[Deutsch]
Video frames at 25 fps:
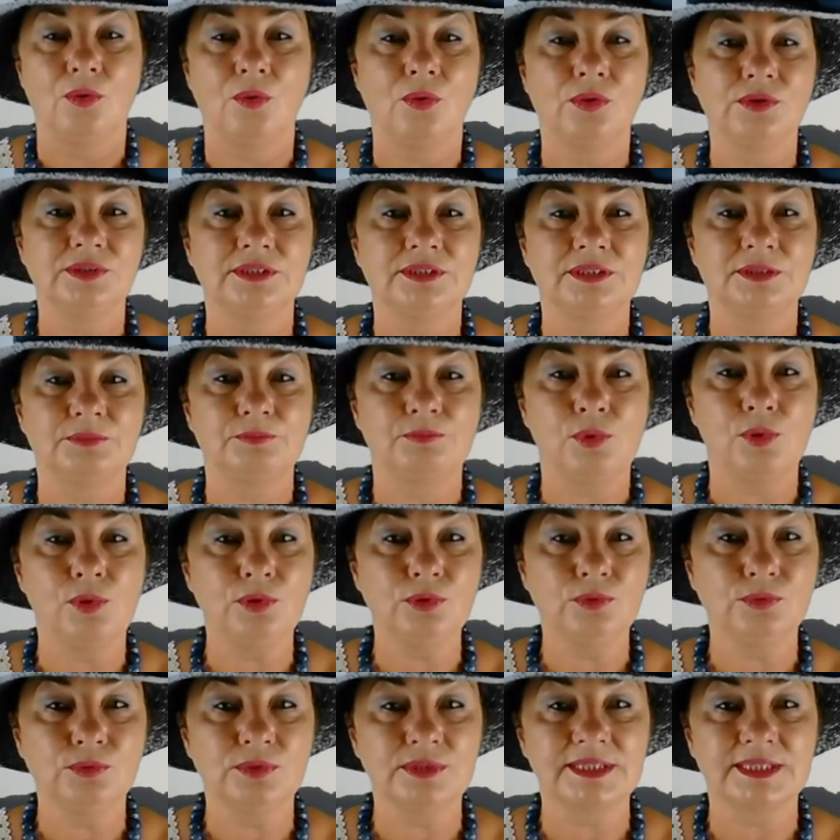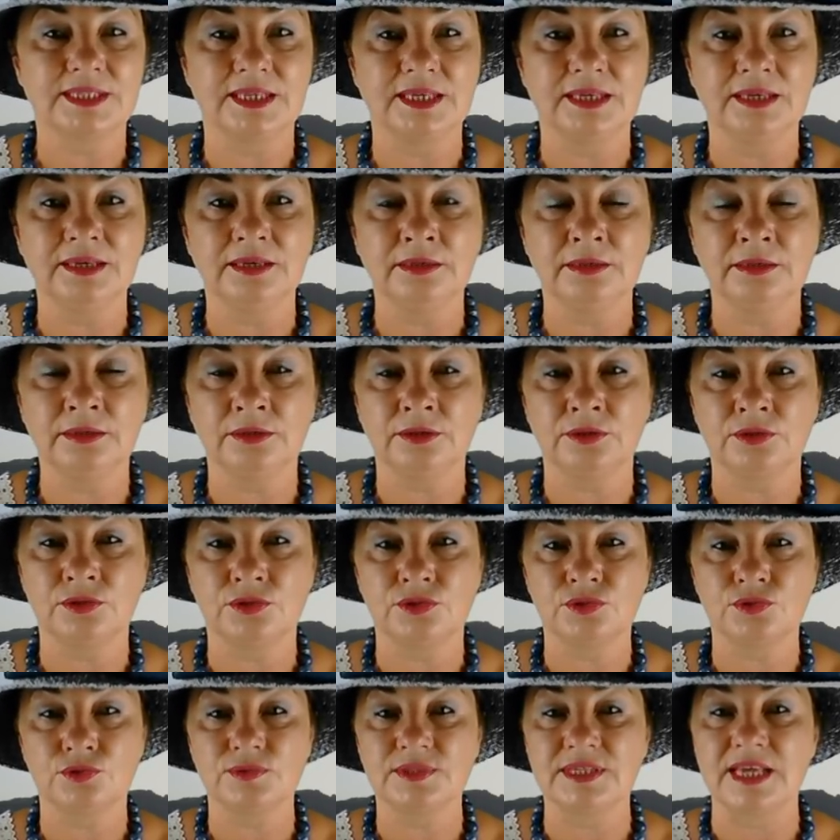Und Pollux ging
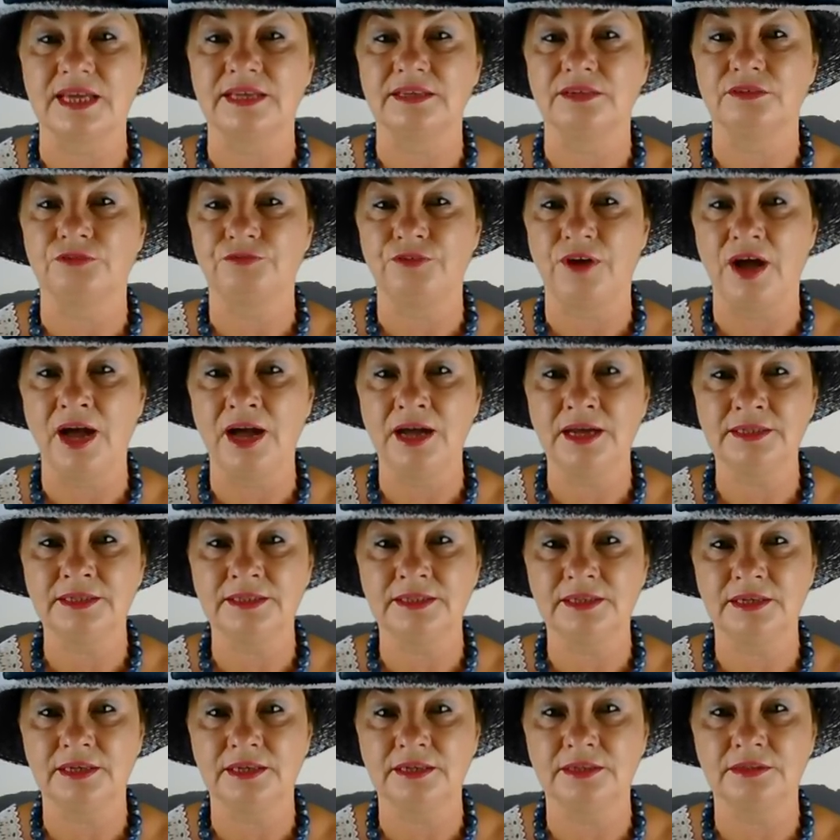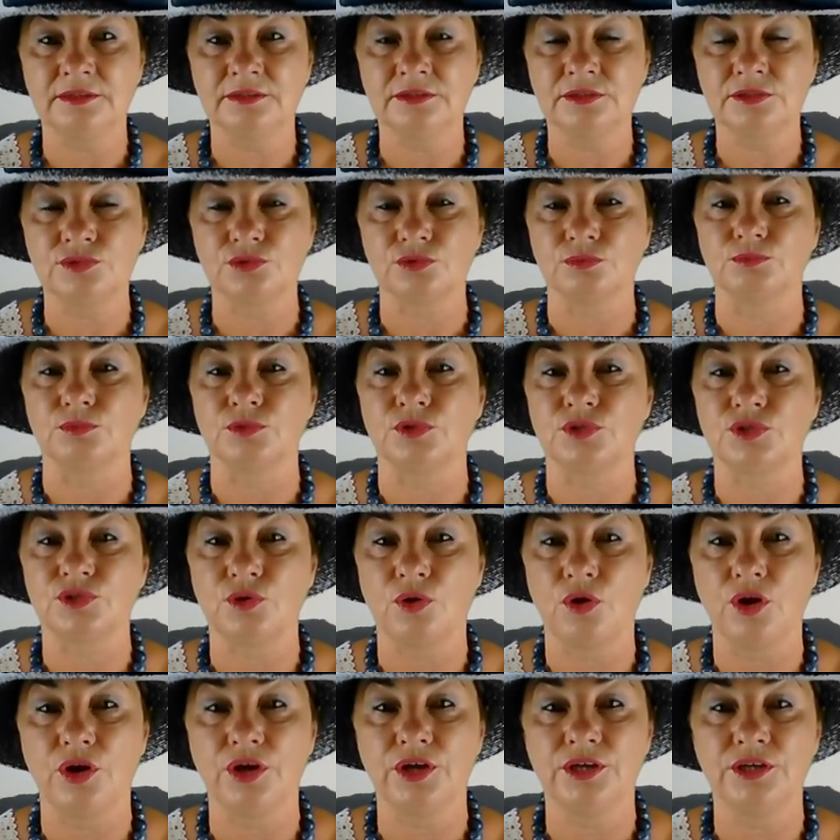zu seinem Vater, zum
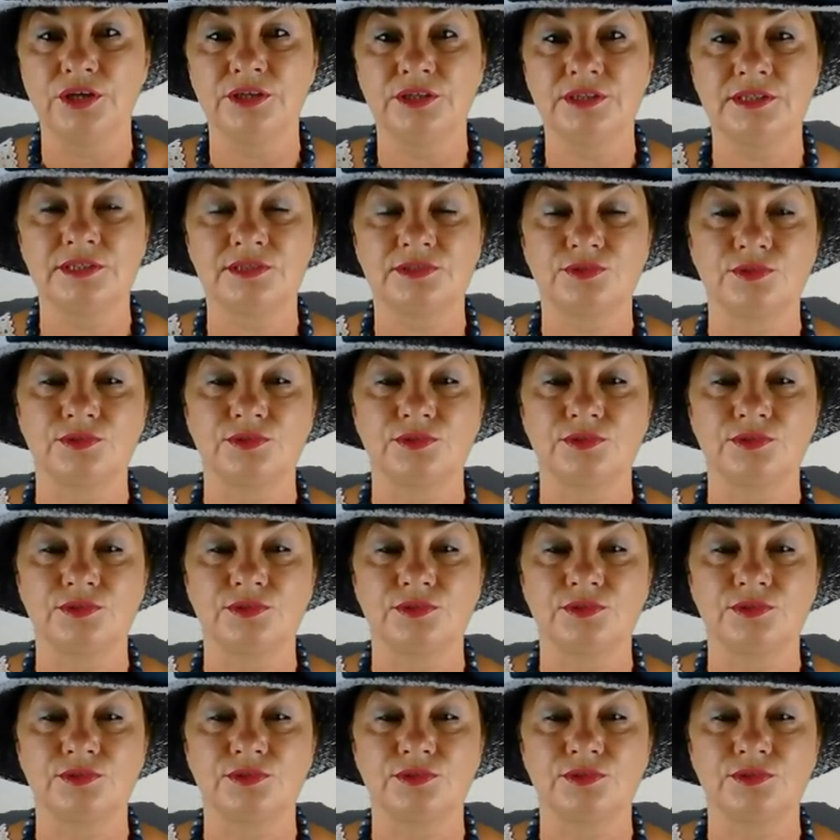Zeus,